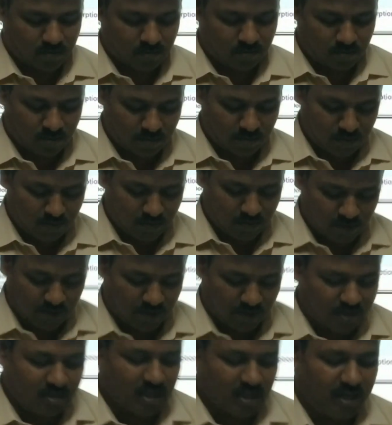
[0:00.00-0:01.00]
வந்து நாங்கள்
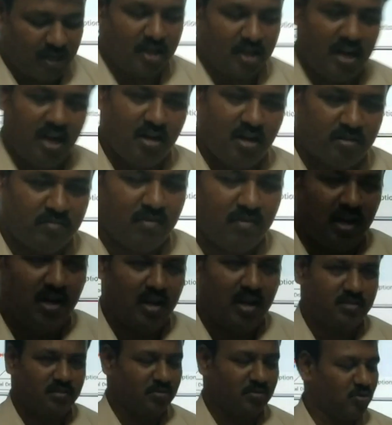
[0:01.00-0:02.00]
வேரியஸ் நானோ
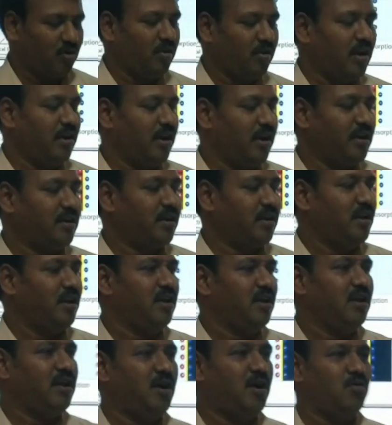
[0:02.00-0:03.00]
டெக்னாலஜி நானோ
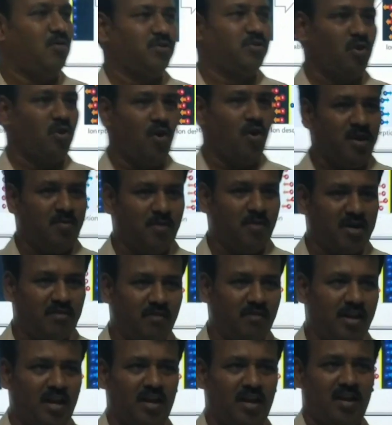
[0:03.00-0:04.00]
மெட்டீரியல் இது
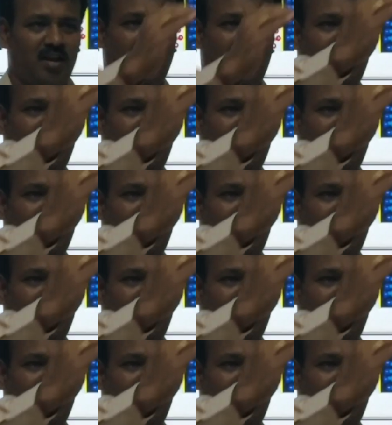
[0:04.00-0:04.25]
ஓரியன்டாக